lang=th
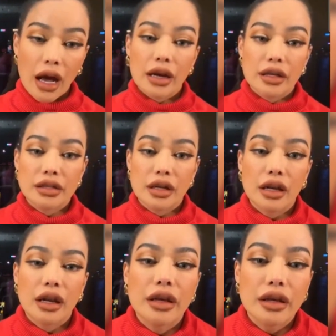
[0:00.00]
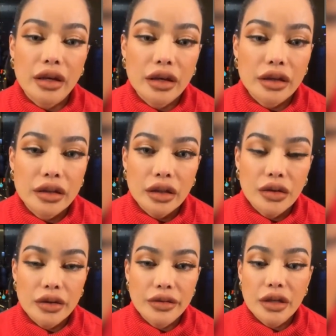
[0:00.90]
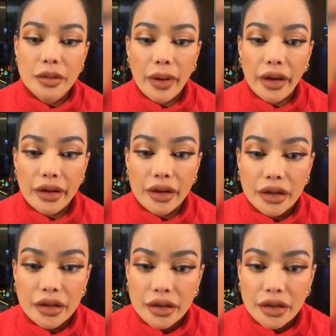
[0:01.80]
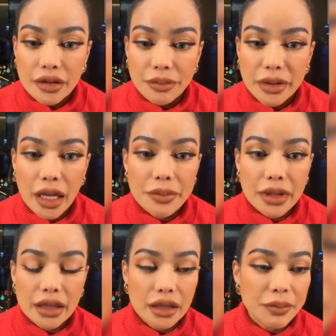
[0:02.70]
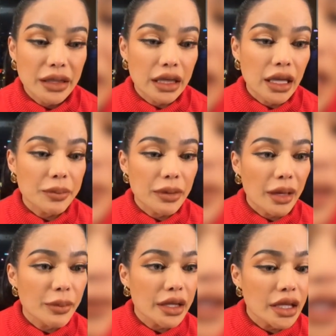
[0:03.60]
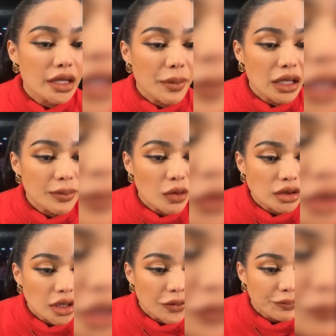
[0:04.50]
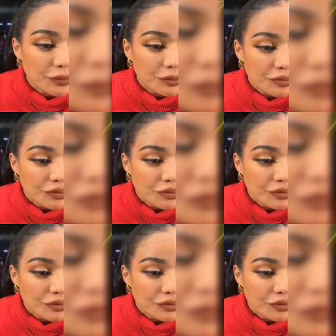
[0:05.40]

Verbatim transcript: ลูกค้าดิฉันอะไรเงี้ยเขาก็ซื้อไปทำการไปกระทำการไม่ดีเป็นเรื่องปกติ